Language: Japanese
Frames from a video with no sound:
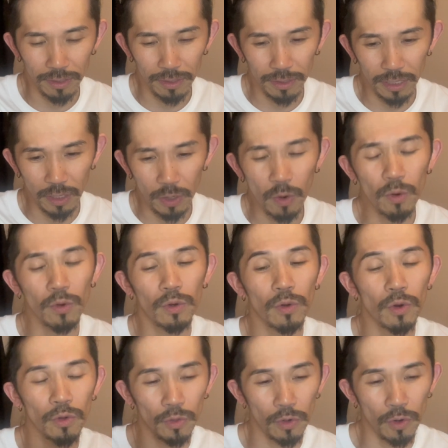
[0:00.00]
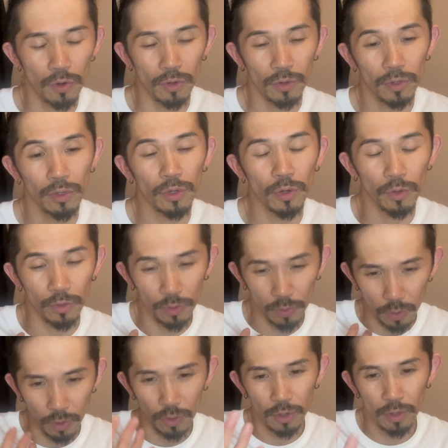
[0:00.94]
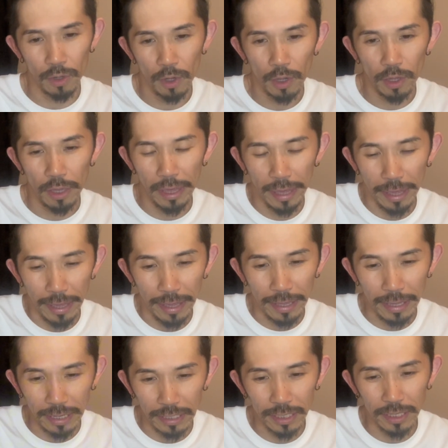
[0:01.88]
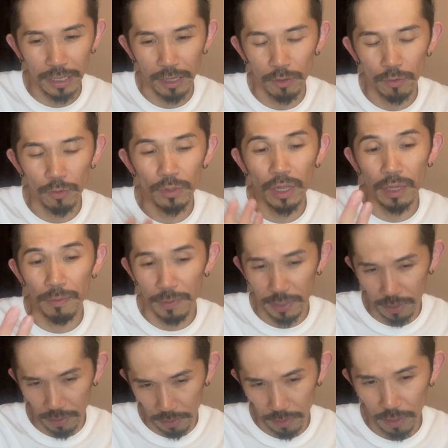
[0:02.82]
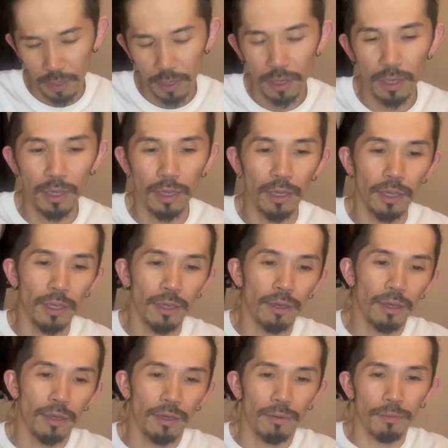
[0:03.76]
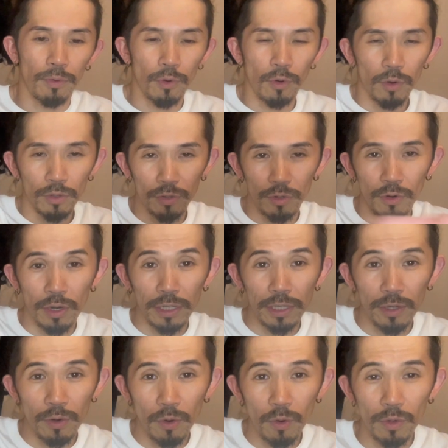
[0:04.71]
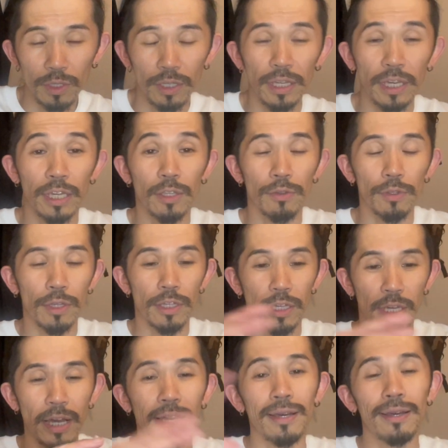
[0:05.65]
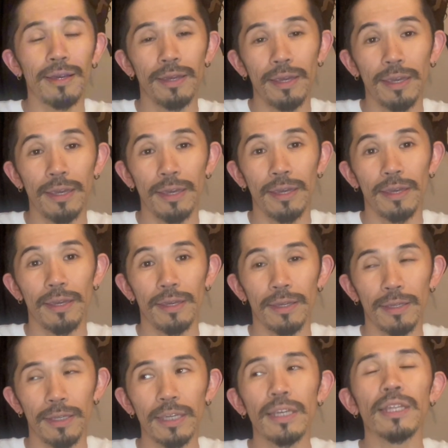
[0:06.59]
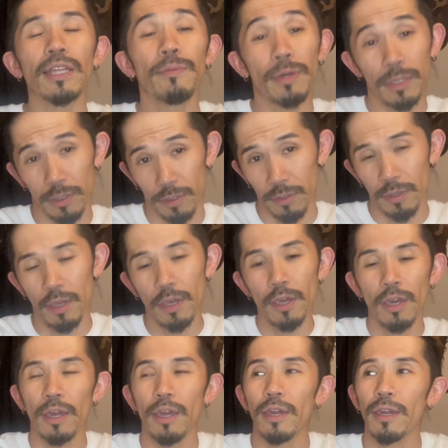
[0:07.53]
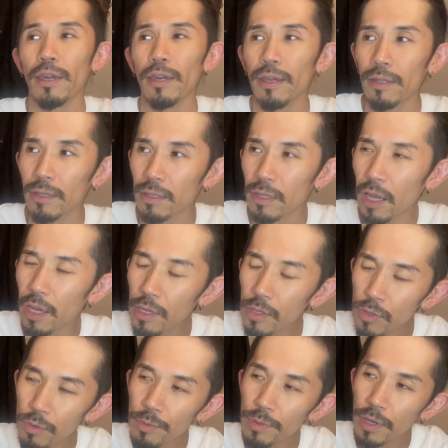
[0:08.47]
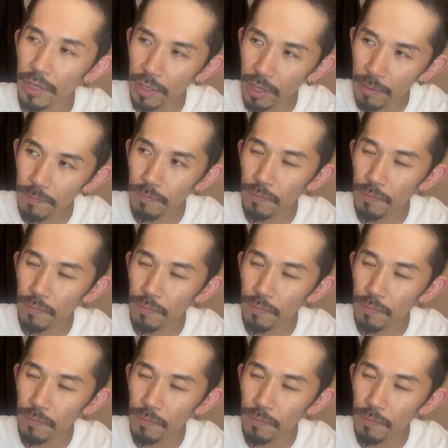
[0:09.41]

日本語の曲を、えー、風さんが歌います。えー、母国語が日本語じゃない人たちが、えー、聞いてます。えー、大丈夫かなっ